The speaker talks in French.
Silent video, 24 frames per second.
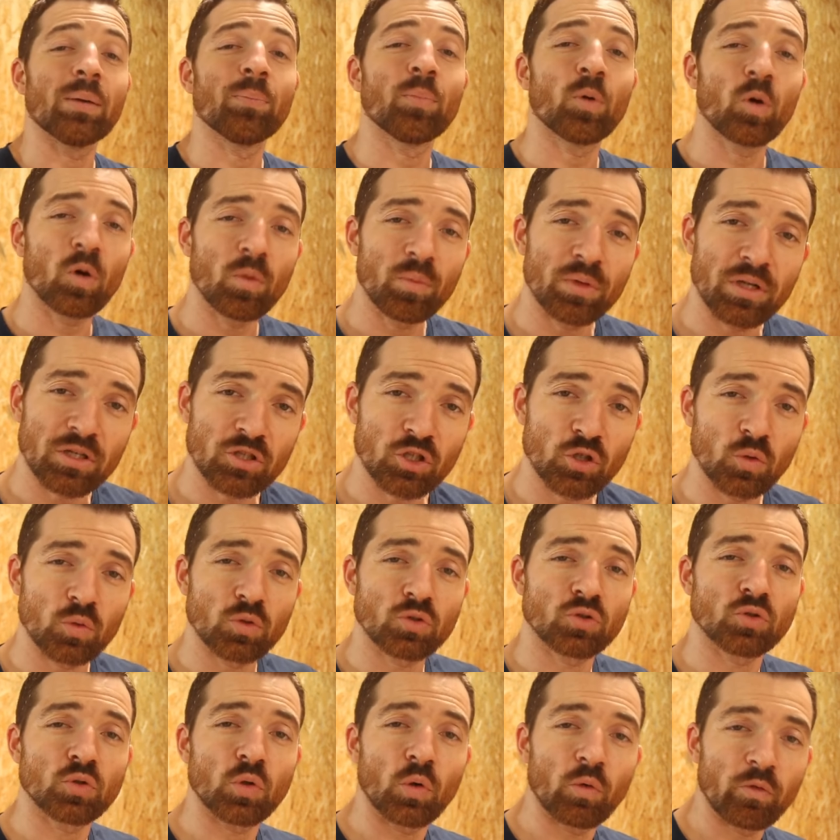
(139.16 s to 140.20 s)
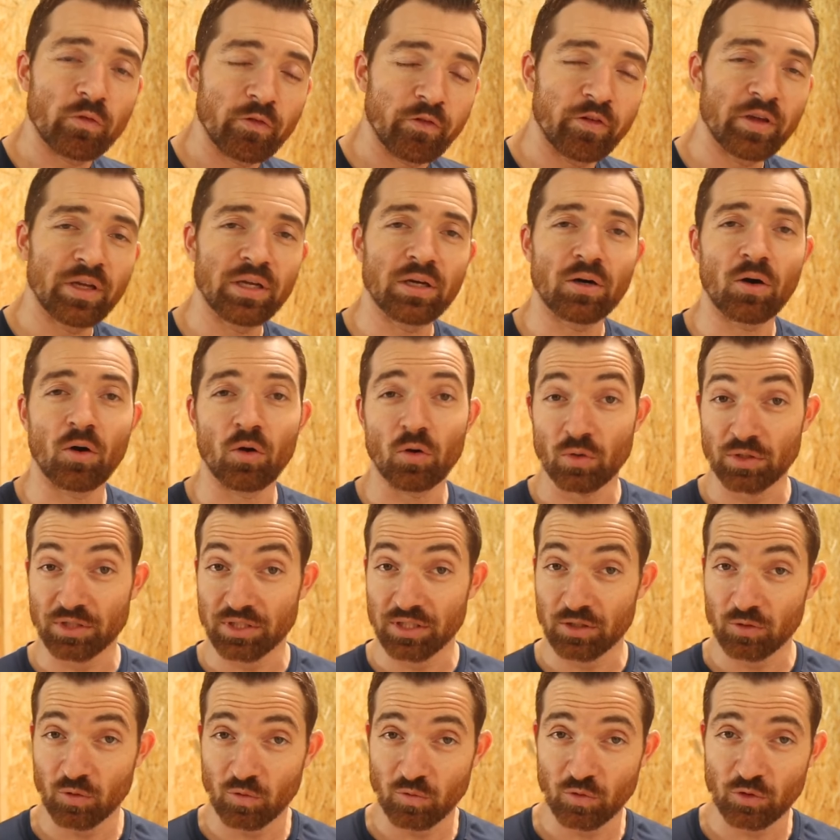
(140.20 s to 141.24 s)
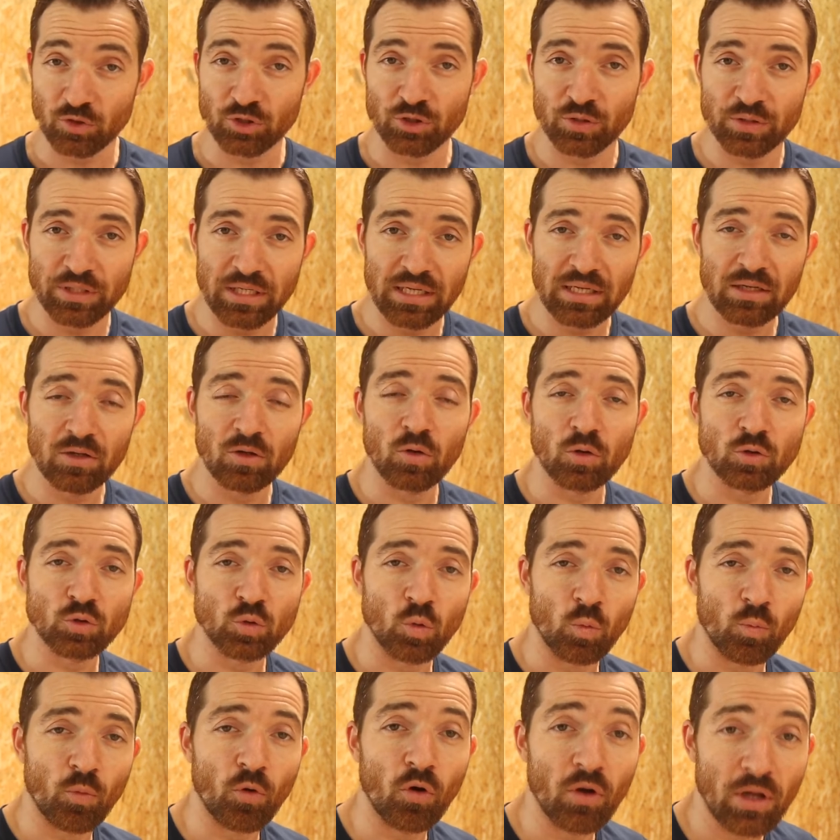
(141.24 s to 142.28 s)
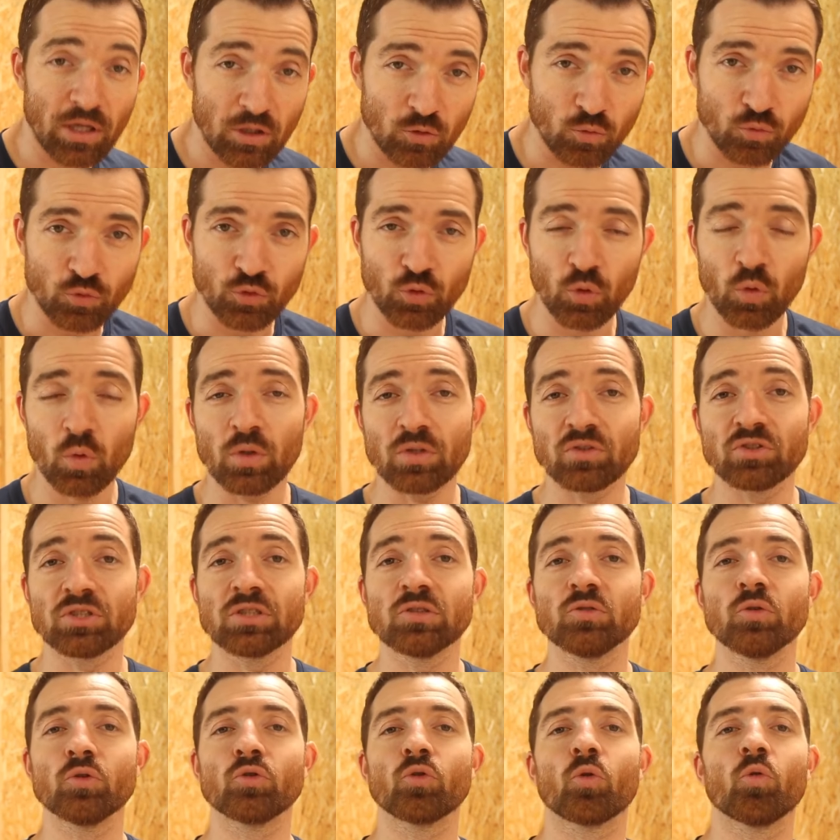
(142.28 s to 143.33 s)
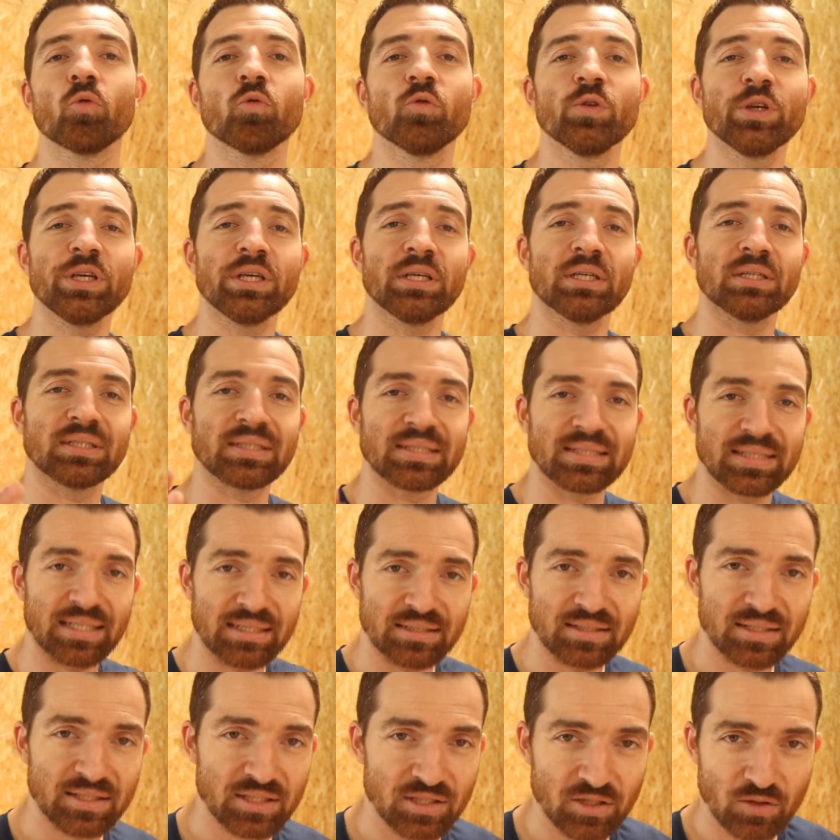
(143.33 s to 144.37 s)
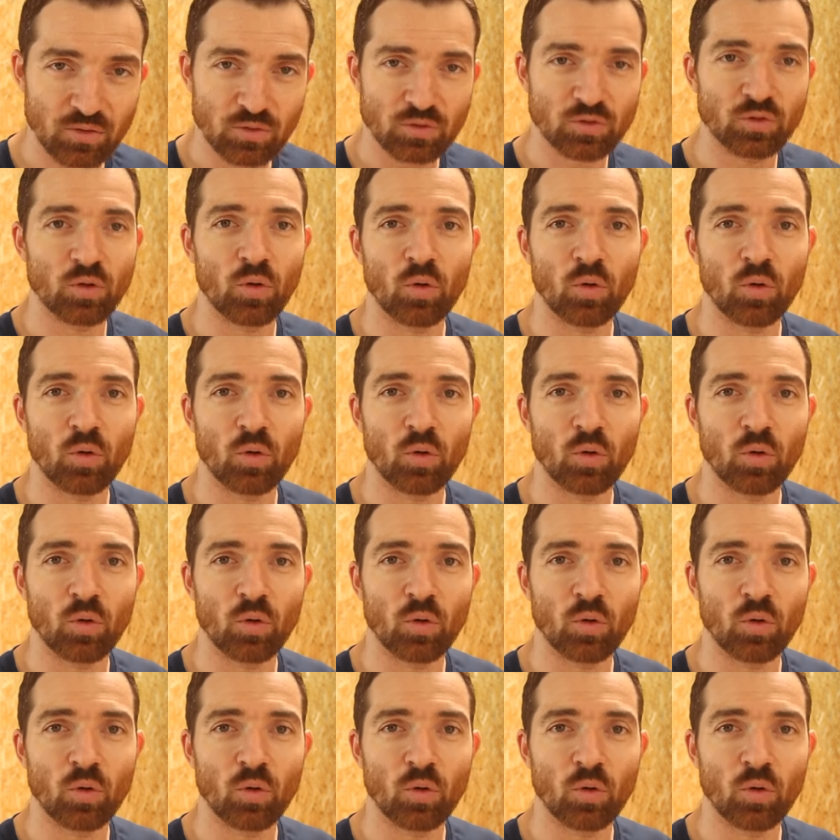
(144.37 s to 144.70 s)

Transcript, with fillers: la première chose que l'on fait en lancer conventionnel lorsqu'on prend un couteau, c'est de trouver sa distance de